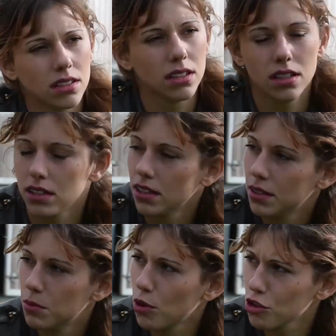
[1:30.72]
Dis-nous
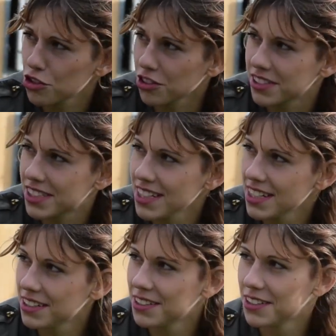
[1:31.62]
la,
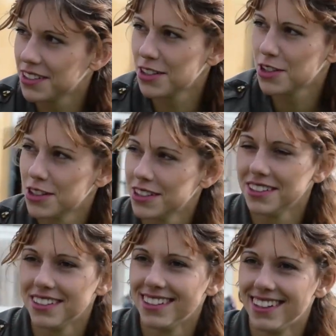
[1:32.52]
difficulté que
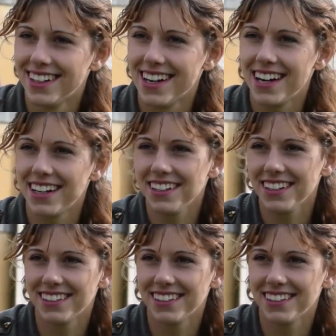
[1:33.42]
tu as rencontrée sur cette ah, ah.